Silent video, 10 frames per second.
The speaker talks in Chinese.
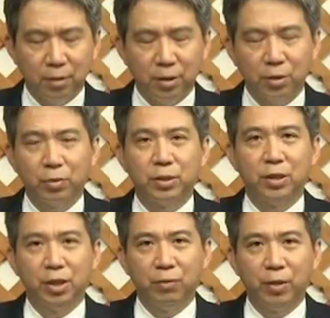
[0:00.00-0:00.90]
这都是
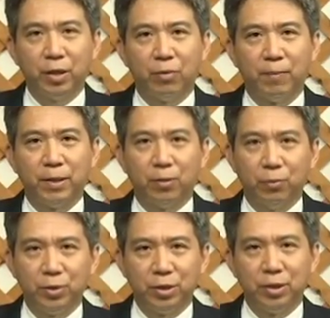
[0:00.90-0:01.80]
因为我们的
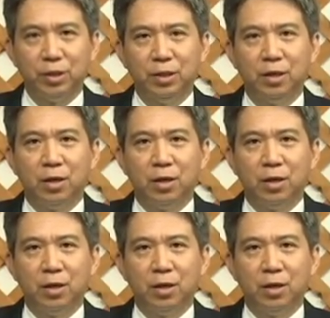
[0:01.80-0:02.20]
无知，